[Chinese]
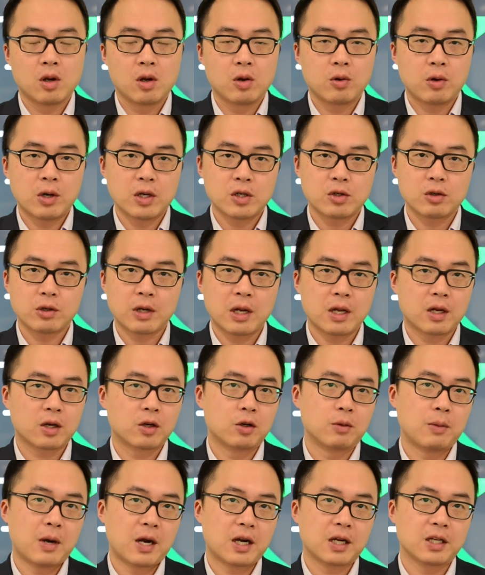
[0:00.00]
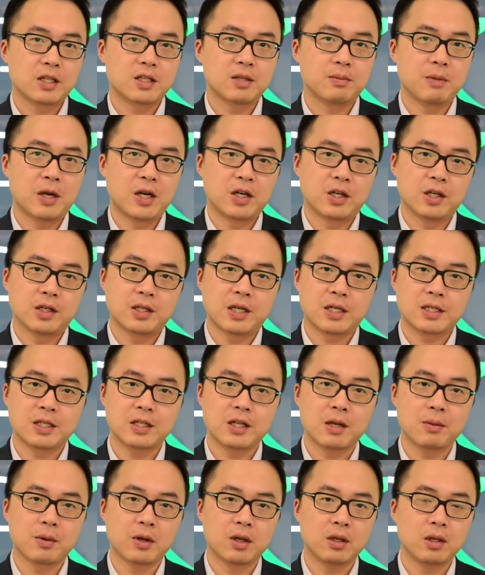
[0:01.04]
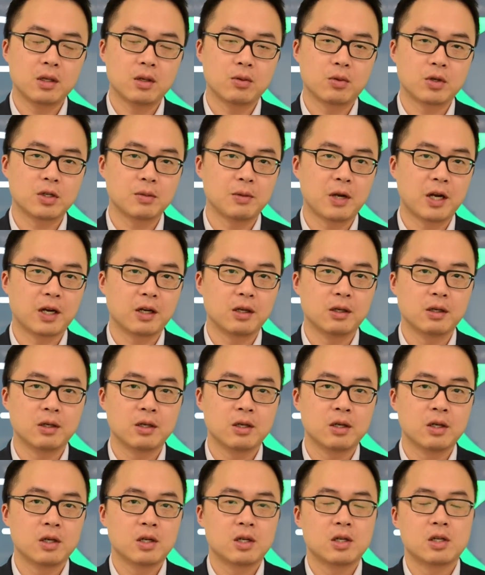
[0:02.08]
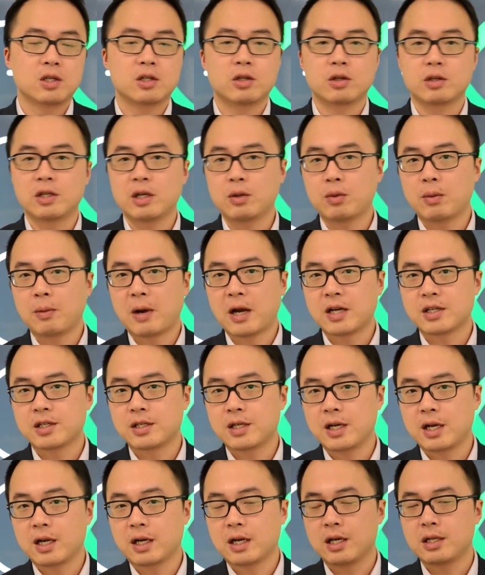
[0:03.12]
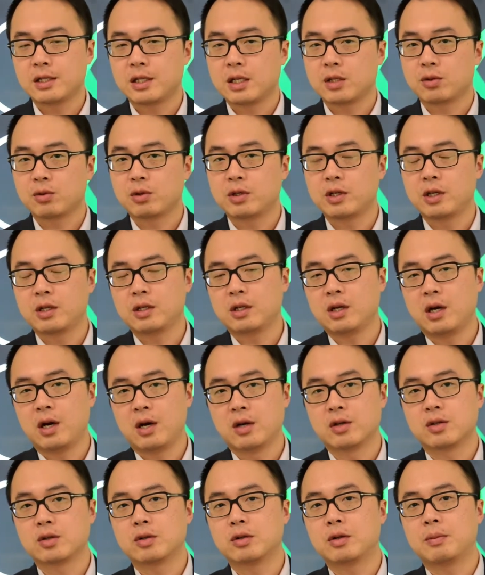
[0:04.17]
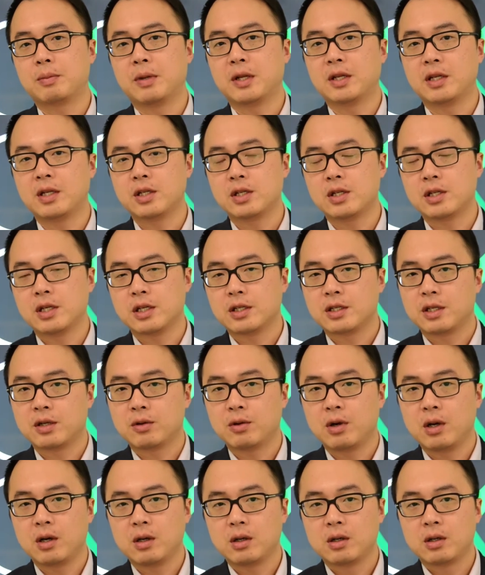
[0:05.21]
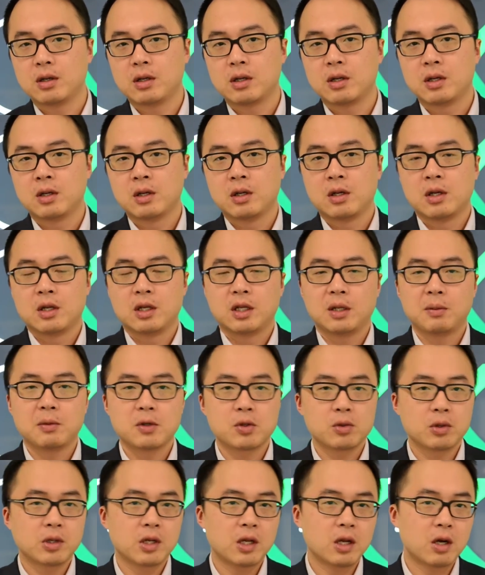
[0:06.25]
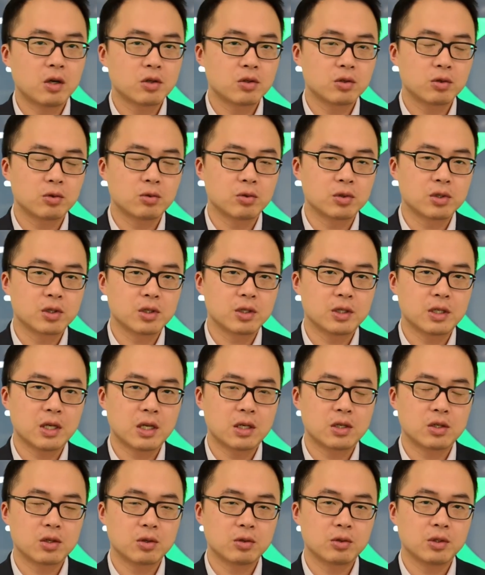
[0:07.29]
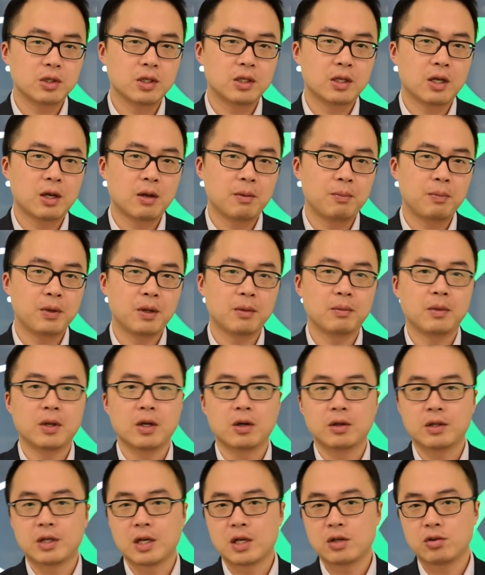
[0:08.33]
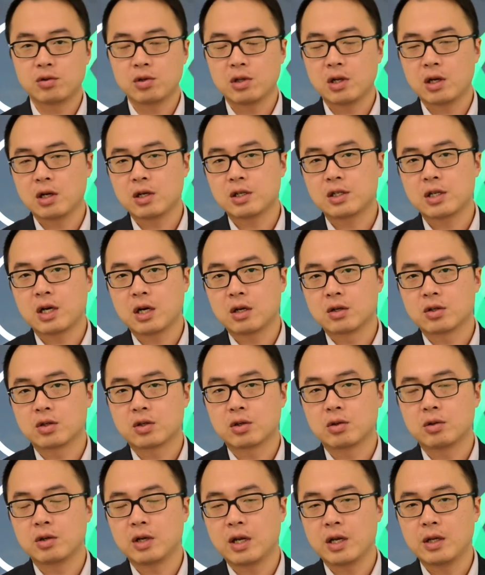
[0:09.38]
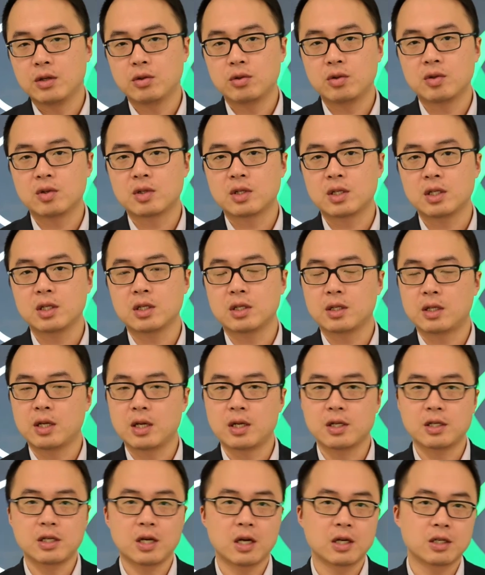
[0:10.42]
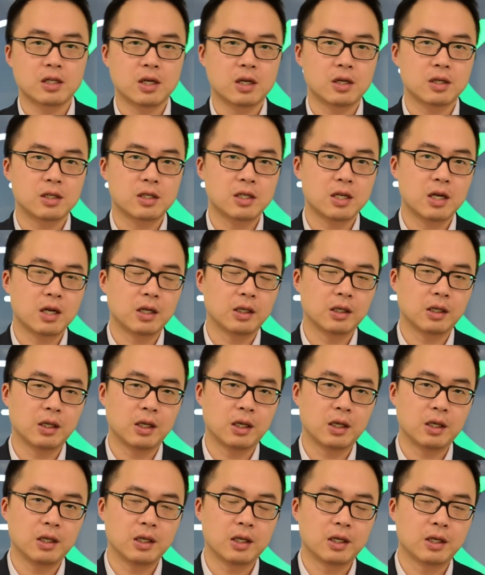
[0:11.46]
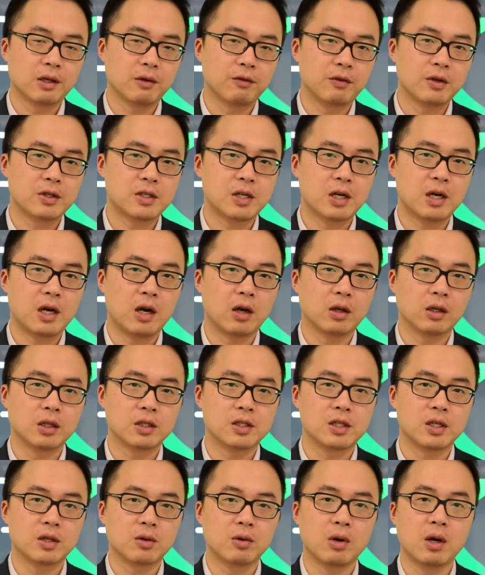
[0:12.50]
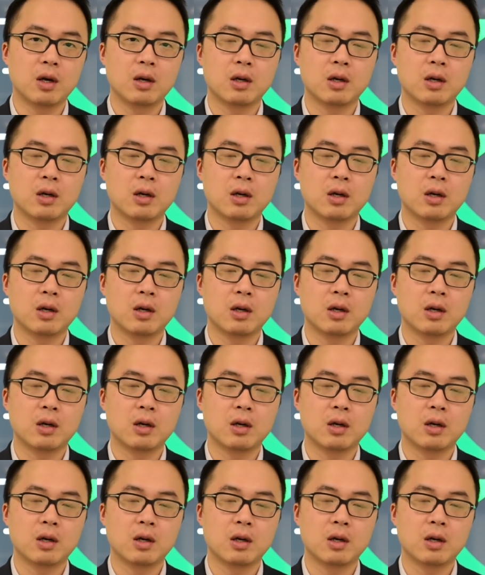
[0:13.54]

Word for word: 欢迎收看《Go Markets》每日财经点评，我是 Mike。首先，我们还是先来看一下昨天澳洲的本地市场情况。那么，昨天澳洲股市在周一呢，并没有延续到上周连续四天上涨这样的一个非常好的情况，